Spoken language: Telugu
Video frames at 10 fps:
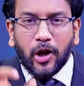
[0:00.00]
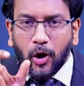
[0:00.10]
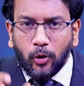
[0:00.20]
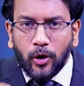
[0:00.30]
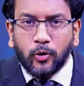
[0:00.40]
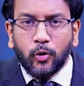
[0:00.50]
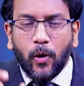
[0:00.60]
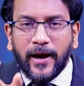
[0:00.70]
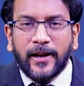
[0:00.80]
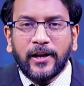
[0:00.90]
నరులకు
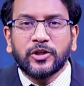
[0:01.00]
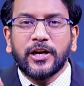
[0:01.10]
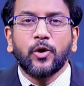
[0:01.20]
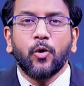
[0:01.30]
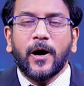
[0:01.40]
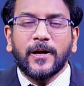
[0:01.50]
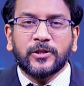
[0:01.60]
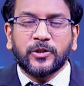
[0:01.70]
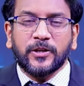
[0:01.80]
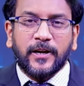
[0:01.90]
ఆయన చేయు
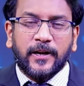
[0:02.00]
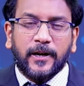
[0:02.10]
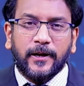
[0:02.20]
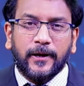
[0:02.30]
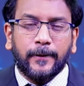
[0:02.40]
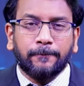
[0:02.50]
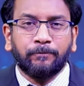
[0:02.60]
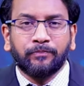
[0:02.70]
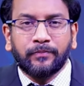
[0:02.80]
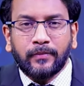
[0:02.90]
ఆశ్చర్య కార్యాలు
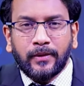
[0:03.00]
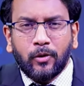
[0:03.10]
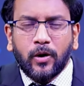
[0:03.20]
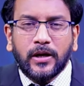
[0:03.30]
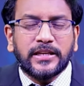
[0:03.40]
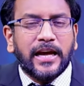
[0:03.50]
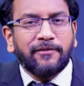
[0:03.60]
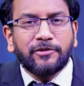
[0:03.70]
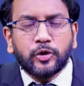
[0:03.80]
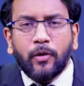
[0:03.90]

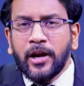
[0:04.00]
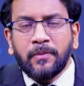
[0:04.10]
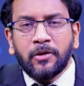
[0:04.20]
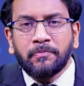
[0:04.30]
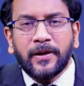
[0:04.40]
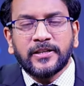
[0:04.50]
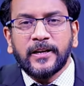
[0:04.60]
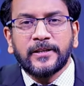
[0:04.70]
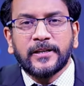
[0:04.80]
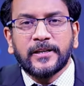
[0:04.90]
ఒక్కసారి విశ్వాన్ని మనం
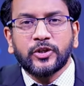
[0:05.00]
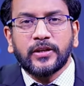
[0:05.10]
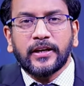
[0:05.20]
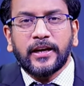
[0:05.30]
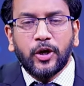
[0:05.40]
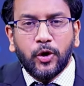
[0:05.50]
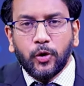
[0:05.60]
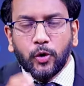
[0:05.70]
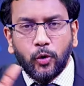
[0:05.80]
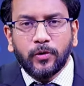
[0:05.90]
పరిశీలన చేస్తే ఈ
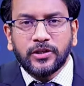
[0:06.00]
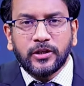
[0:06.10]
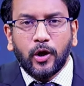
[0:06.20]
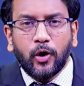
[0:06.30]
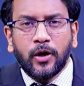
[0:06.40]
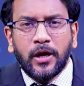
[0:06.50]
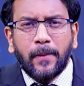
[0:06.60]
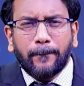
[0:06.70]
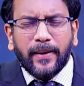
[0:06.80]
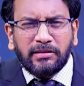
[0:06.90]
యూనివర్స్లో
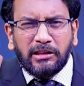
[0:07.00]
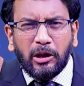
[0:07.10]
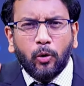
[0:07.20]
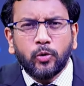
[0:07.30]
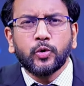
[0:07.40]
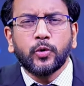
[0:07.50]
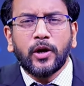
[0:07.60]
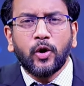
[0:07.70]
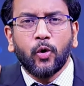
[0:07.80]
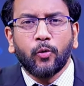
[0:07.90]
ప్రతిరోజు
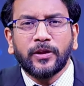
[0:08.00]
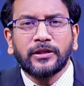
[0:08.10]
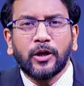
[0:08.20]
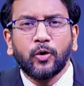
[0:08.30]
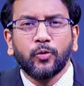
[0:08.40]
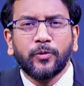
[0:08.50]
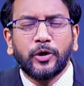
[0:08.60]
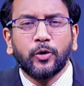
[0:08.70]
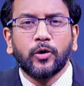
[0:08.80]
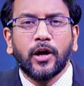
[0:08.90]
ఎన్నో వింతలు
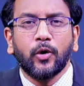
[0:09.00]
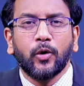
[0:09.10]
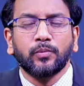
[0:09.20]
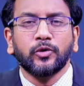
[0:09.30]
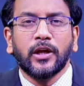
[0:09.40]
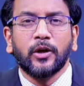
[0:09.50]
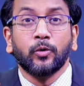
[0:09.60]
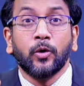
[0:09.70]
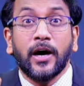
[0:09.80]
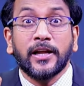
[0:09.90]
విడ్డూరాలు
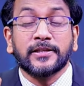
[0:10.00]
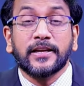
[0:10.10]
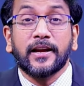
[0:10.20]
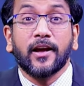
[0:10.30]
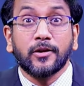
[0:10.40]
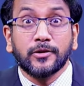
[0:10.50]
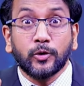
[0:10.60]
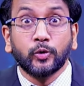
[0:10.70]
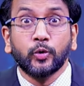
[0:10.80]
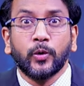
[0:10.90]
అద్భుతాలు ఆశ్చర్యకారాలు
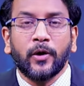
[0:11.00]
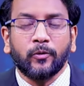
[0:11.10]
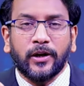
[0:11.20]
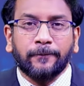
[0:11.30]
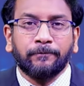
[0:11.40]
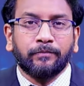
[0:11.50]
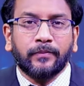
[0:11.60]
జరుగుతూనే ఉన్నాయి